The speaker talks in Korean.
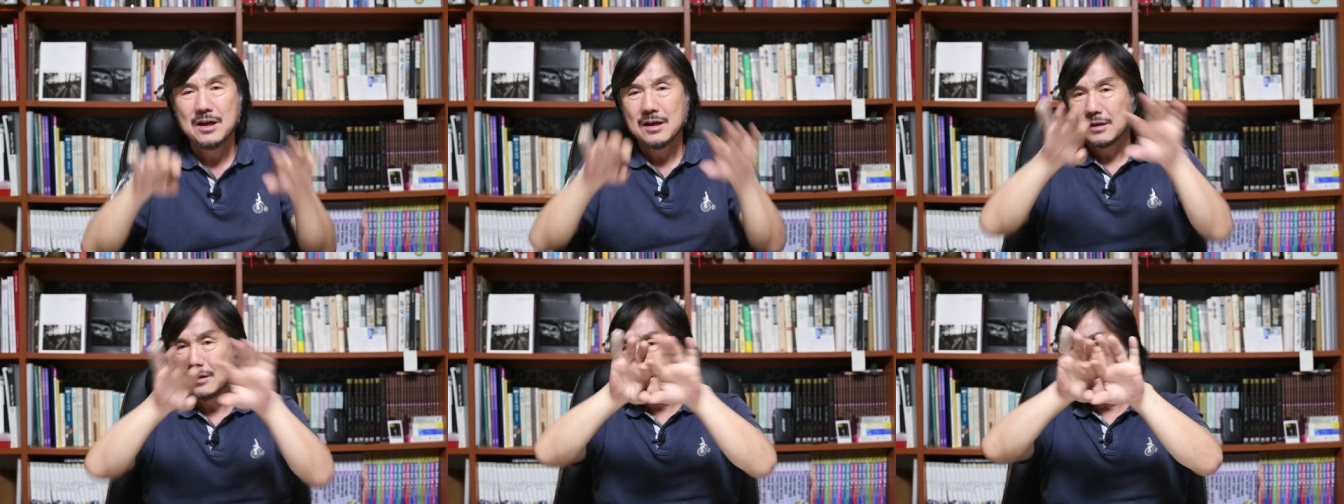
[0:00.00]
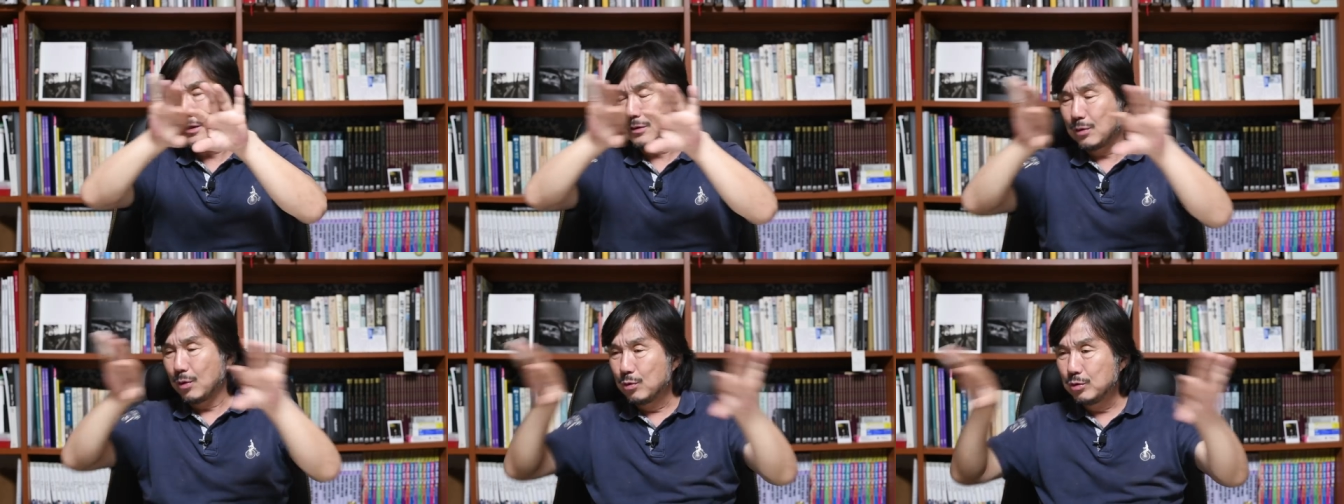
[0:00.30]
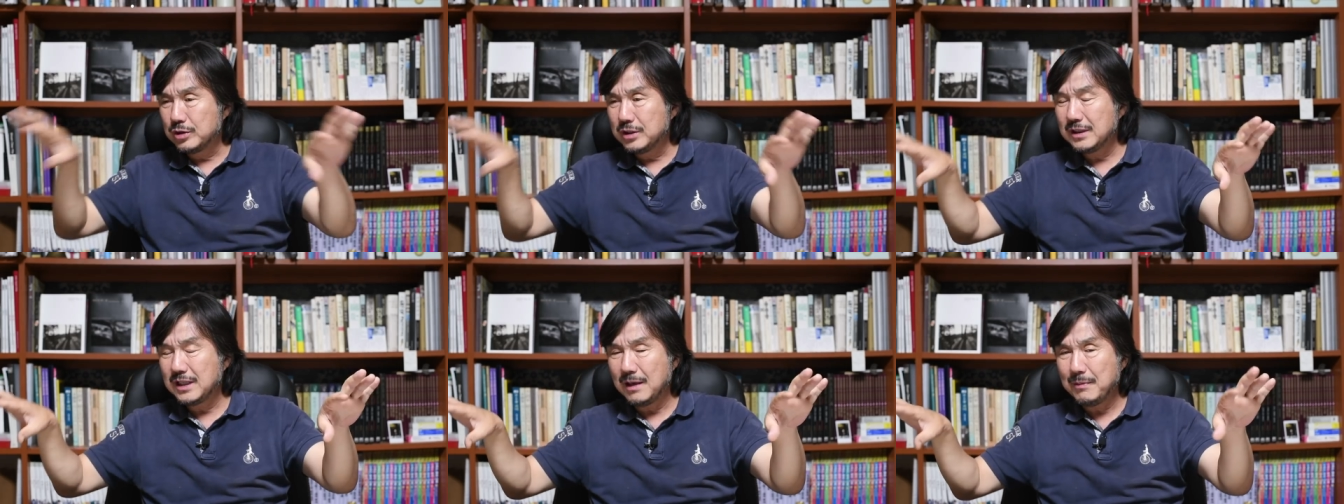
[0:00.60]
그렇게
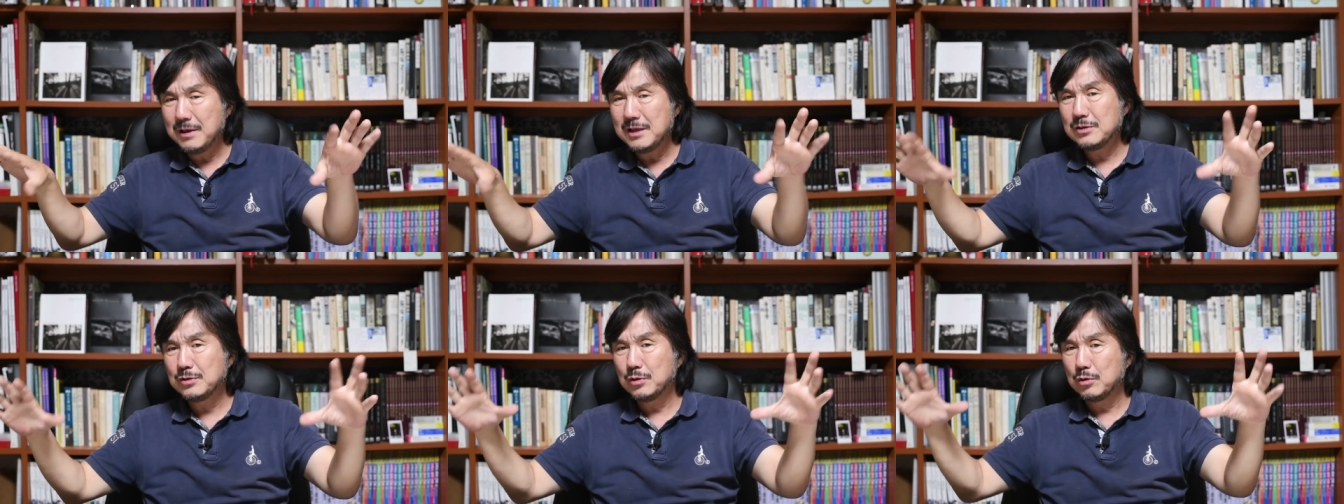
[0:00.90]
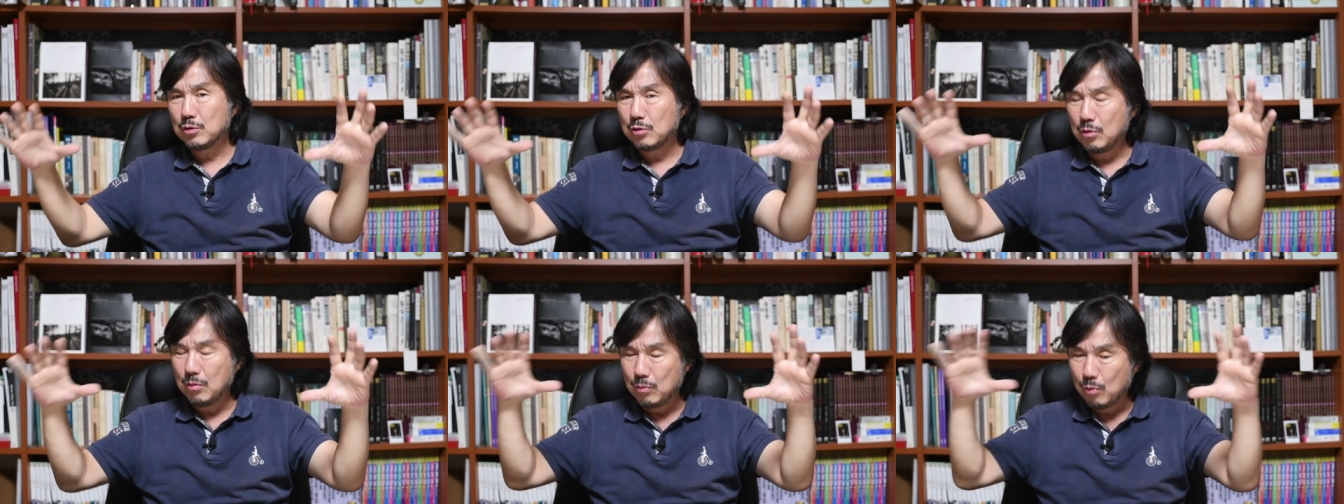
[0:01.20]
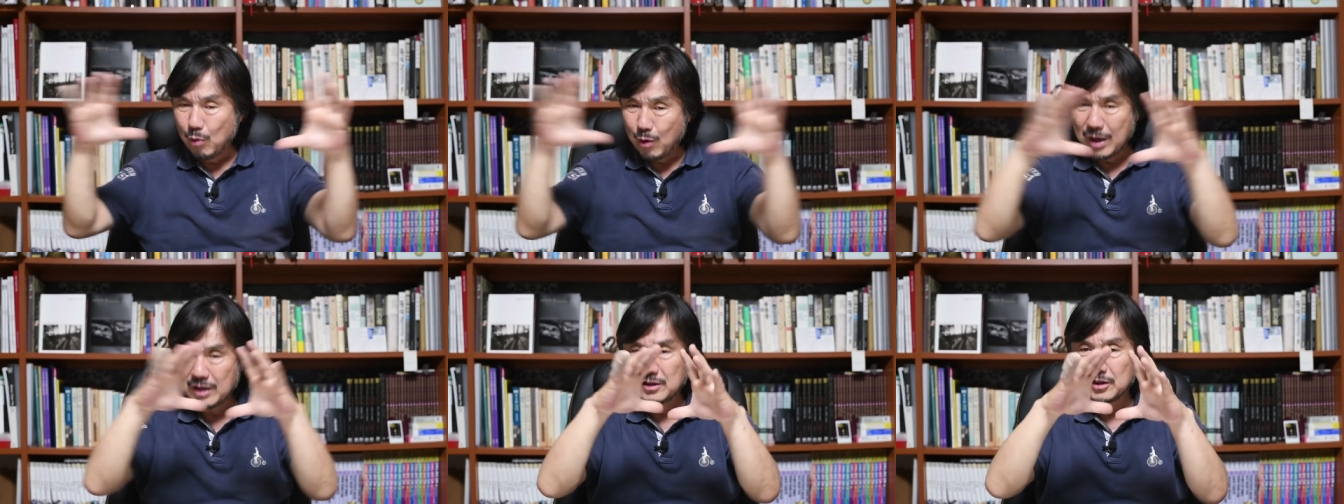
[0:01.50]
동시다발적으로
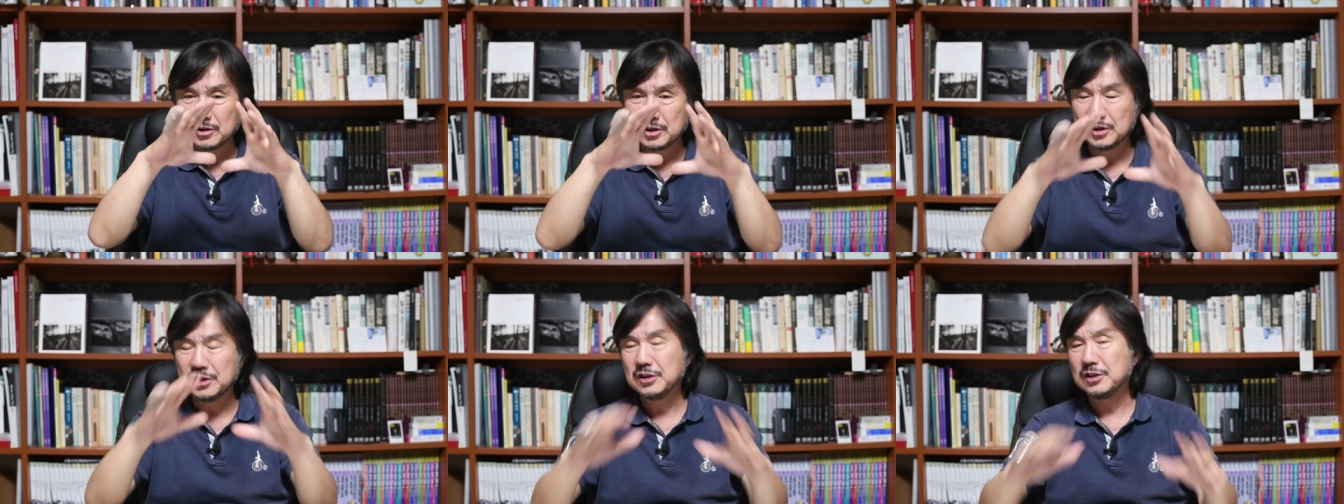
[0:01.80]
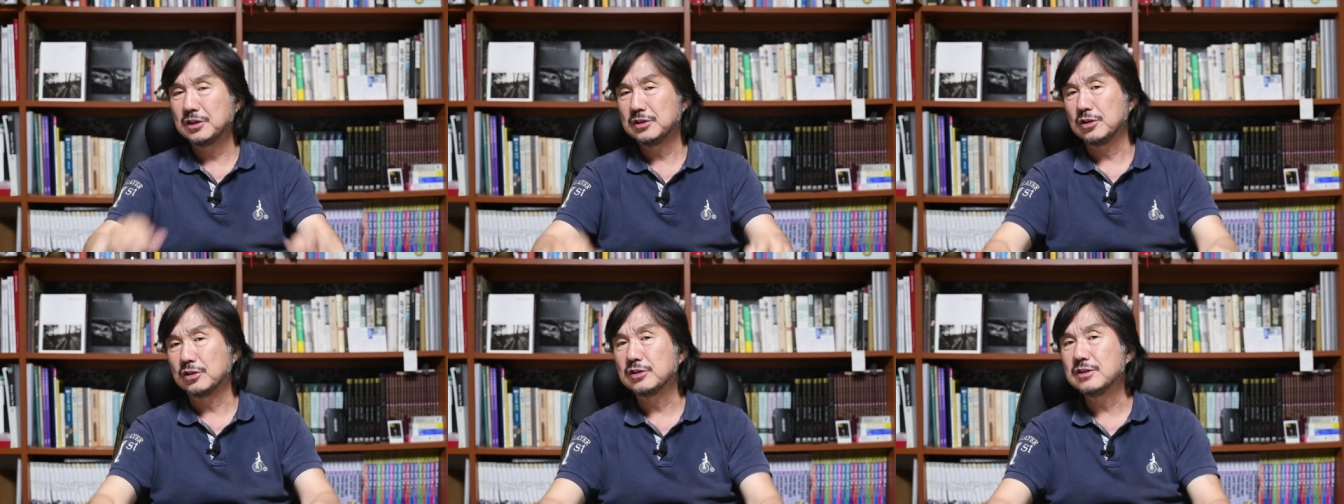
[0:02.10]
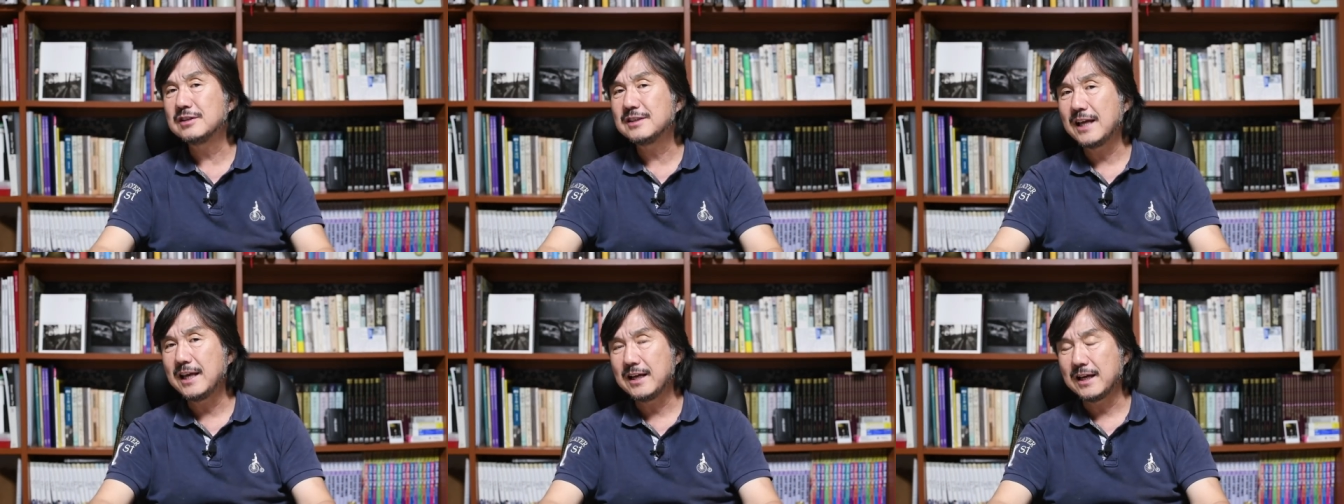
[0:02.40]
모아서 찍는 것은
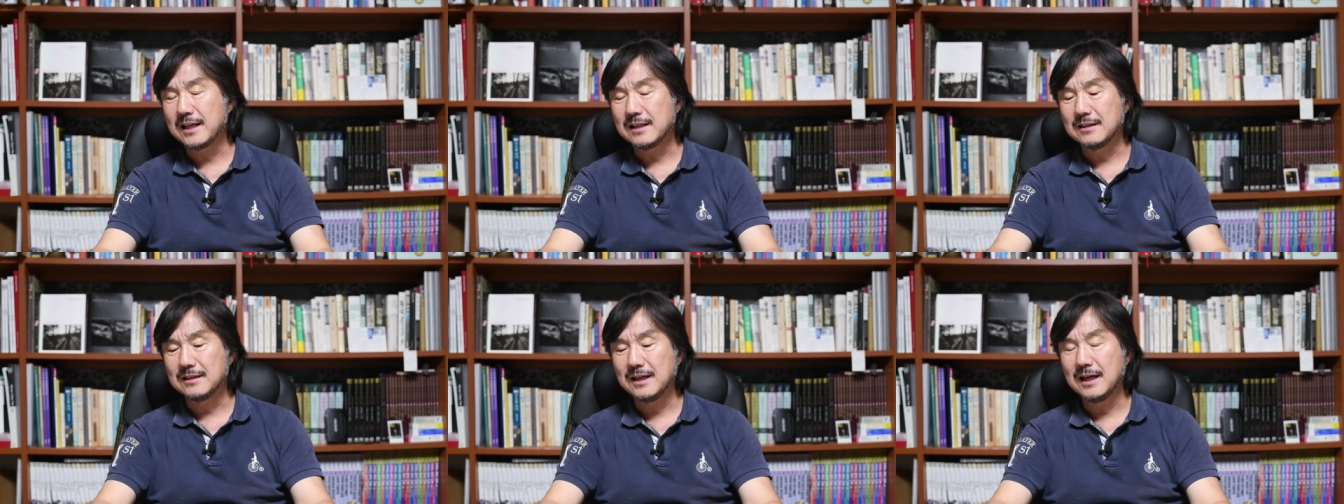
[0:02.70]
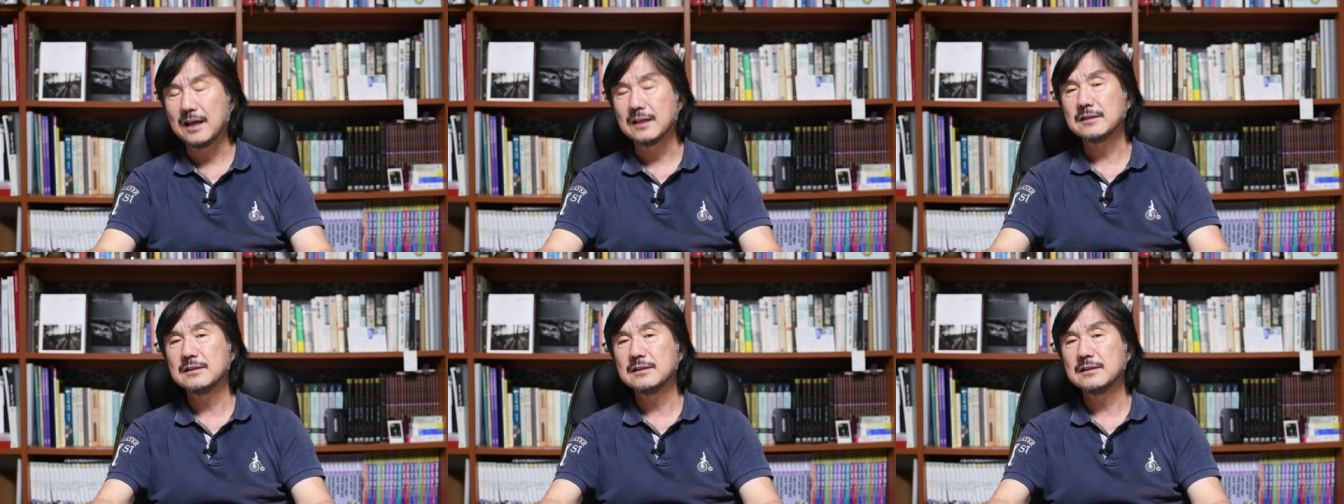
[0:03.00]
어떤 차이가 있느냐?